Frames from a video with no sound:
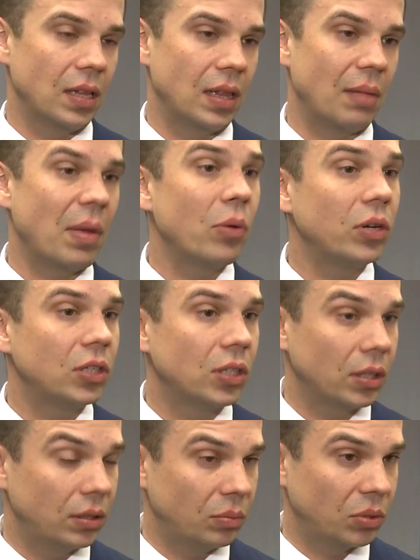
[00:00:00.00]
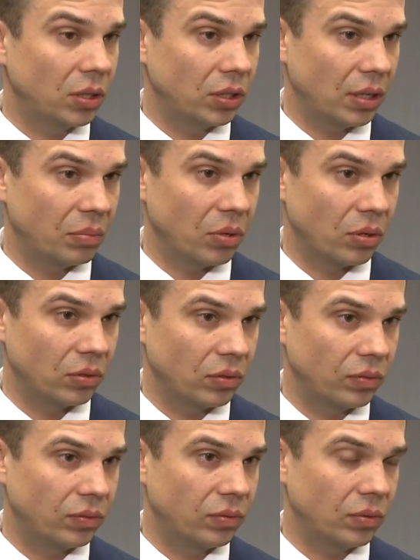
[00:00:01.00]
dla małych i średnich
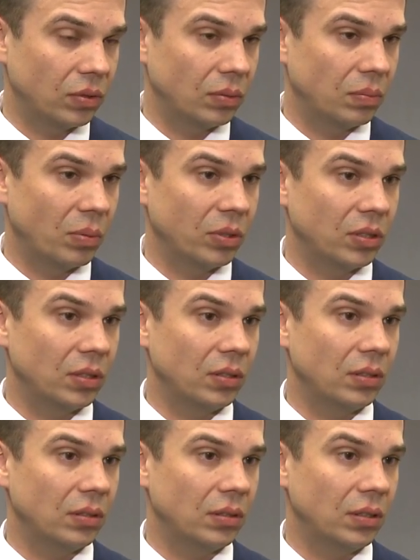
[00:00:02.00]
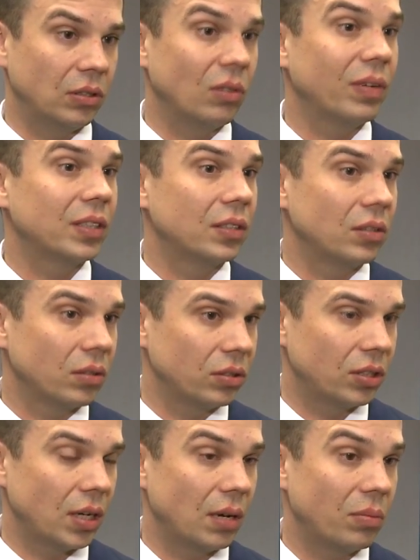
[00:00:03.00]
przedsiębiorstw, pomocy
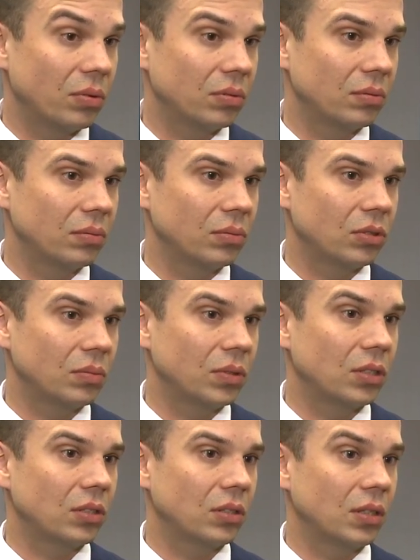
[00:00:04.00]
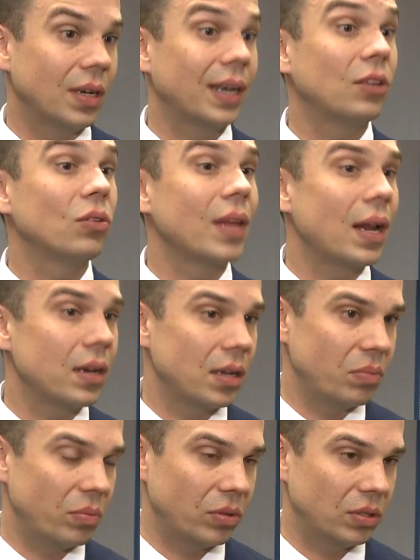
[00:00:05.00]
innowacyjności albo może też
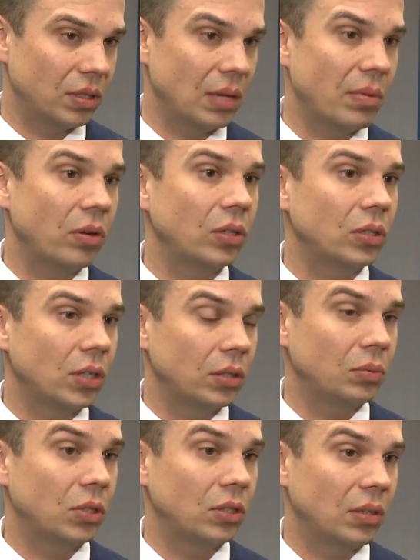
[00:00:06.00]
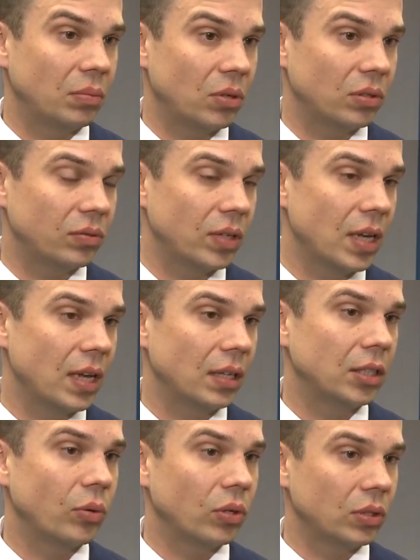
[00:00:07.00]
regionalnej pomocy dla małych i średnich przedsiębiorstw
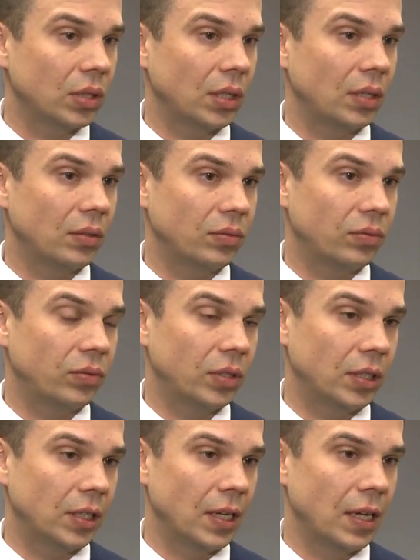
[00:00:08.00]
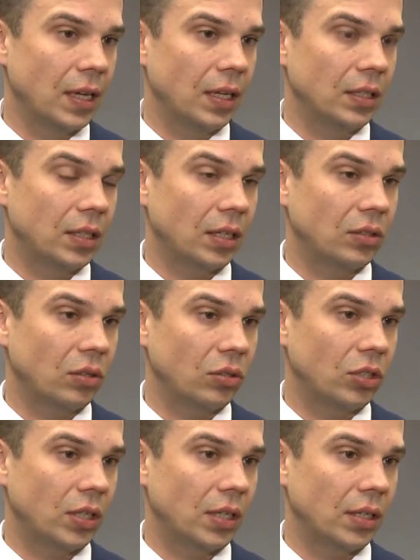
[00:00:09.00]
działającej w
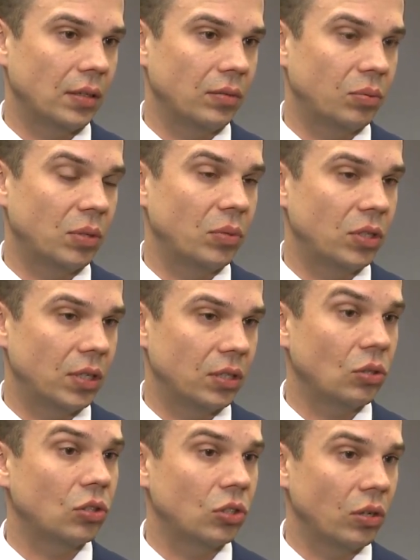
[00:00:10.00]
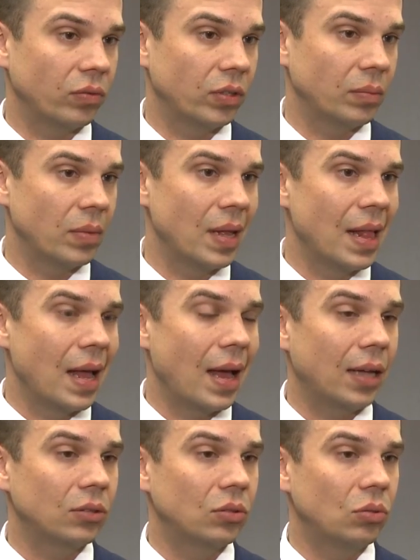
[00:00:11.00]
sektorze w przemyśle stoczniowym,
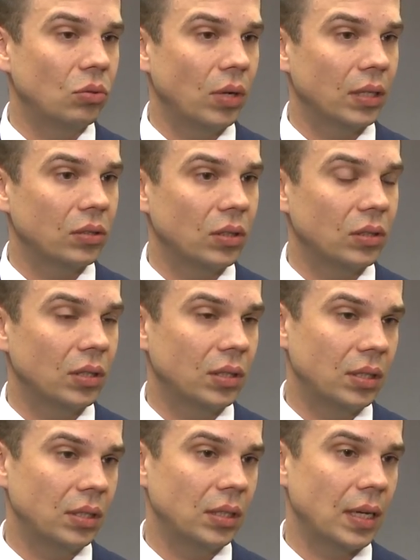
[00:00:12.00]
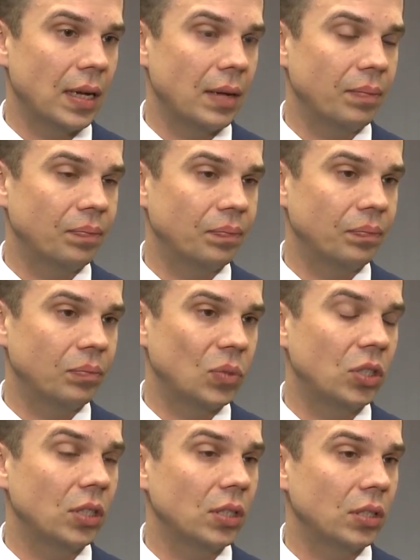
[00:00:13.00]
a druga to jest decyzja mm,
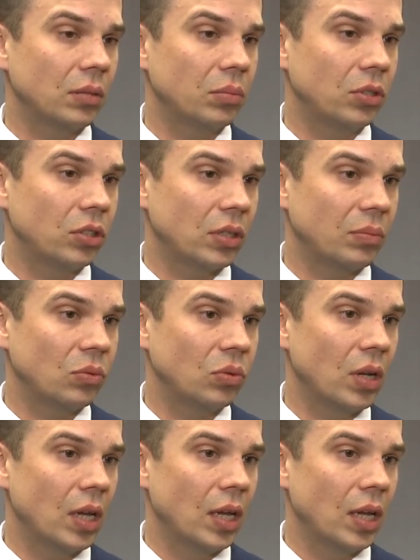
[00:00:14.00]
przyjrzenia się bliższemu